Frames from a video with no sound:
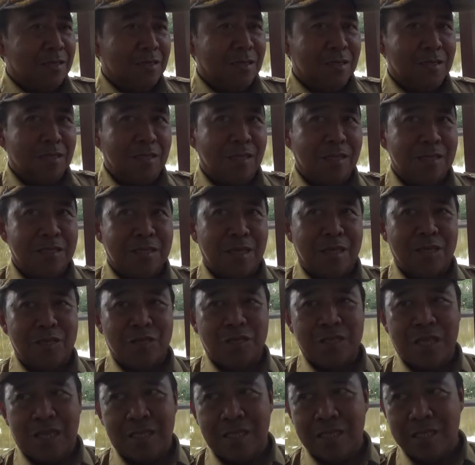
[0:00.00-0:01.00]
kegiatan
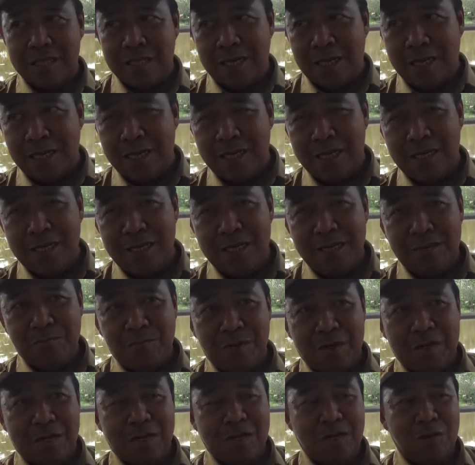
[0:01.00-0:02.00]
santai
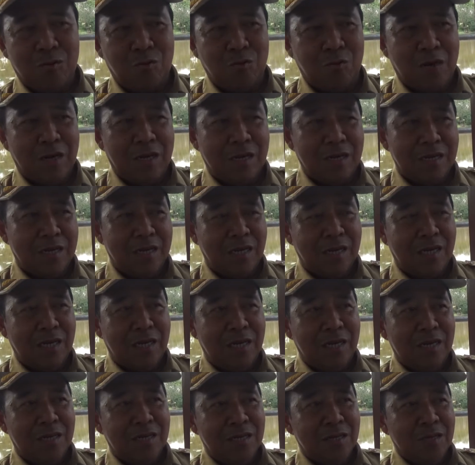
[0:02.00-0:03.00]
para
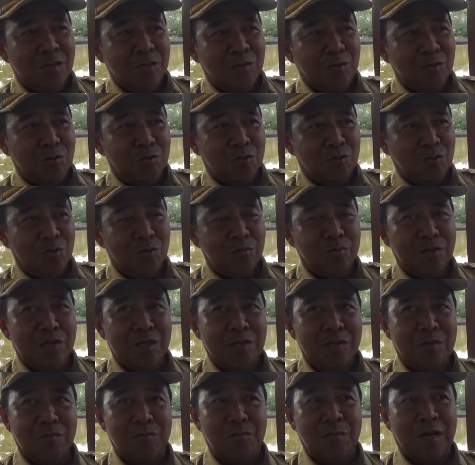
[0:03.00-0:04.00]
keluarga untuk
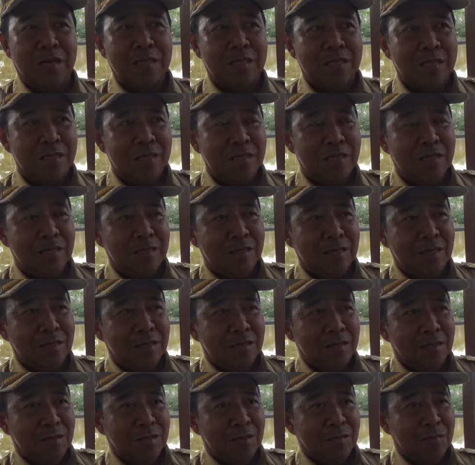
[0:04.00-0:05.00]
menikmati
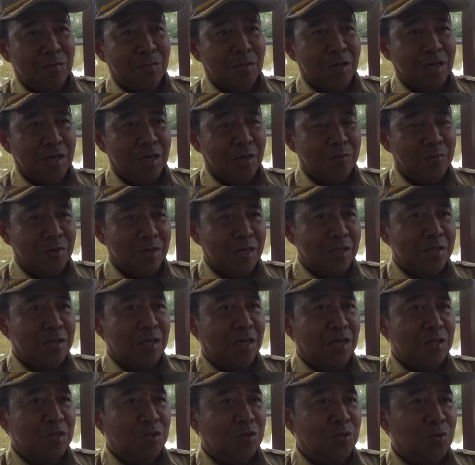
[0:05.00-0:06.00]
bagaimana
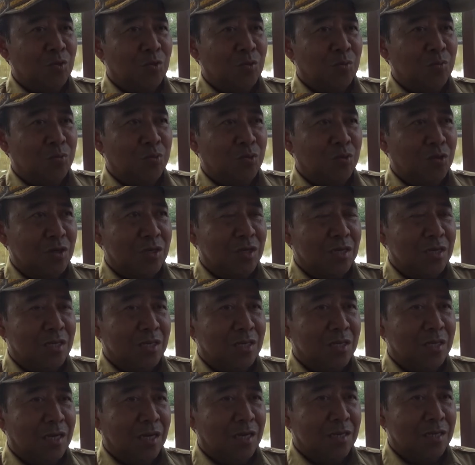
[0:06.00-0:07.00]
Tanjung Turi
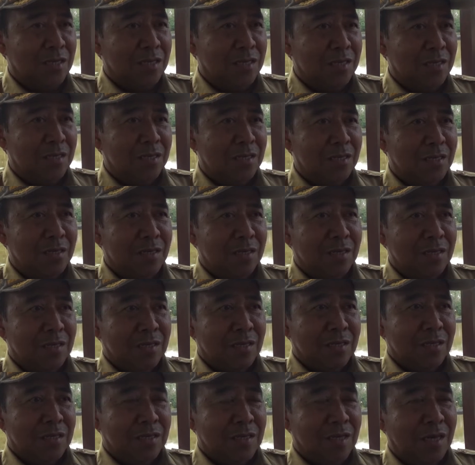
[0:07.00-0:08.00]
Indah ini
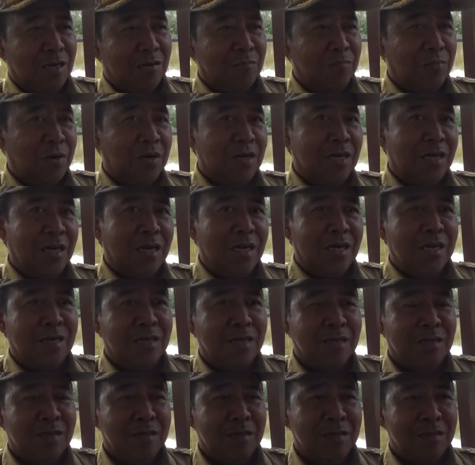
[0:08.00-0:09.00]
yang pernah
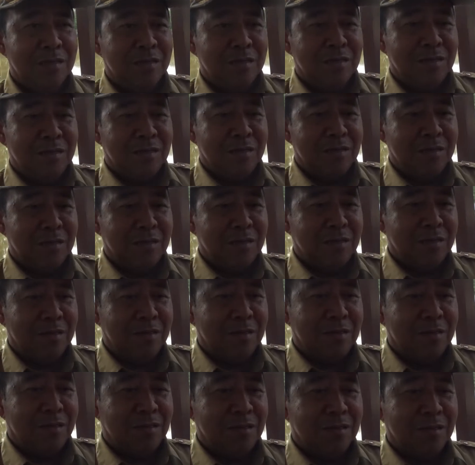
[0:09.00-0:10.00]

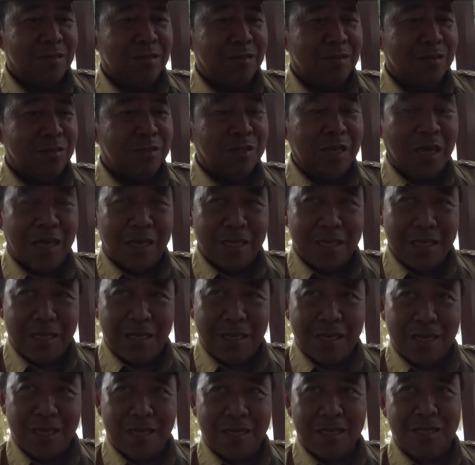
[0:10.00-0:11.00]
uh,
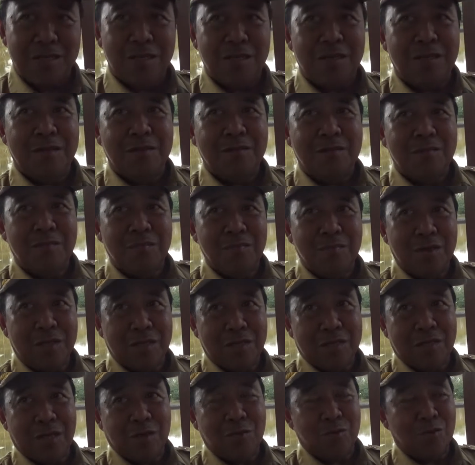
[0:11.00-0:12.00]
jaya
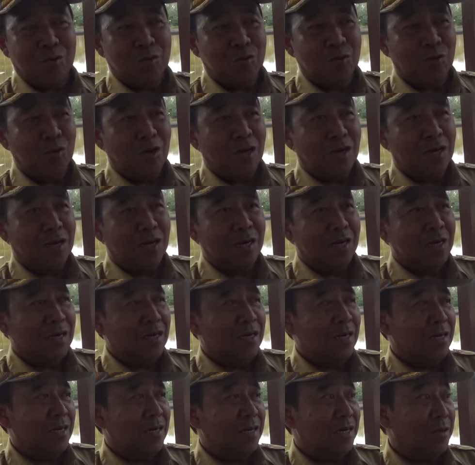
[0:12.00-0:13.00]
pada tahun
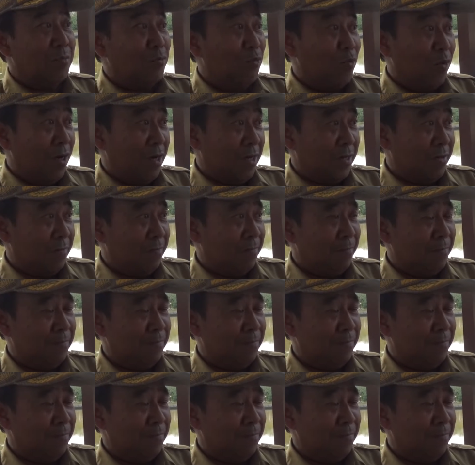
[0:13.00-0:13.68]
2000-an.